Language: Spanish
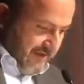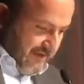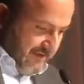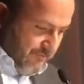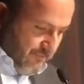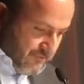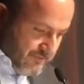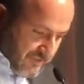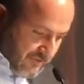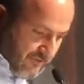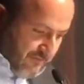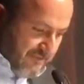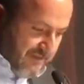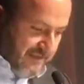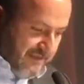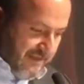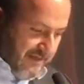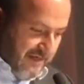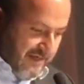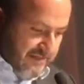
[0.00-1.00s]

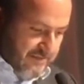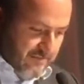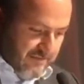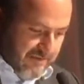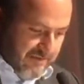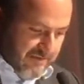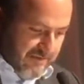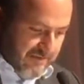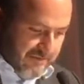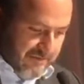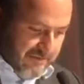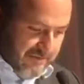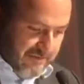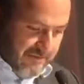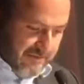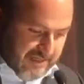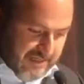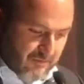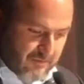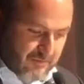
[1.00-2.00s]
Posteriormente realizó una maestría en
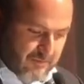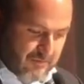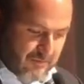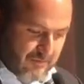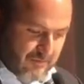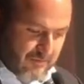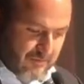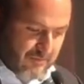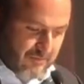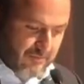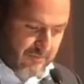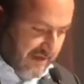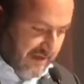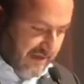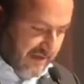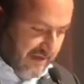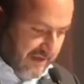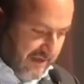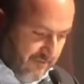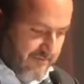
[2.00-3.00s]
estudios sobre la
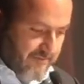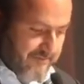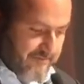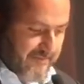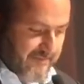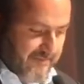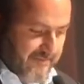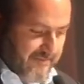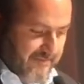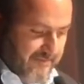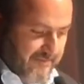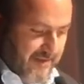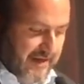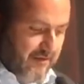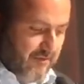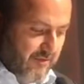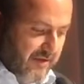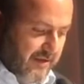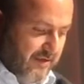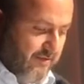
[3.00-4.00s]
región en el
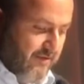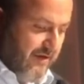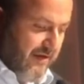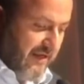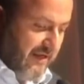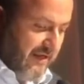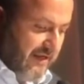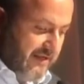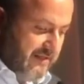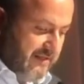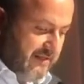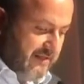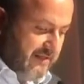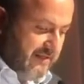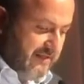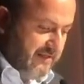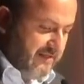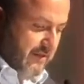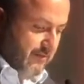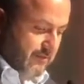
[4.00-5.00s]
Colegio de Jalisco
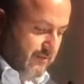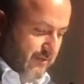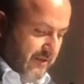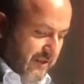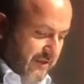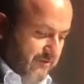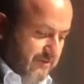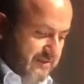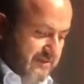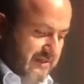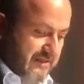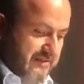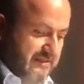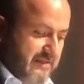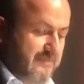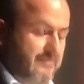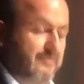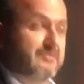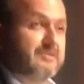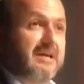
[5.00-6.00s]
y el doctorado en
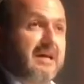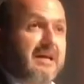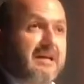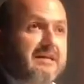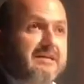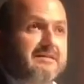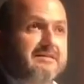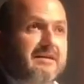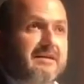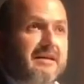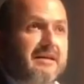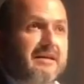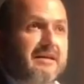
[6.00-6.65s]
Ciencias Sociales en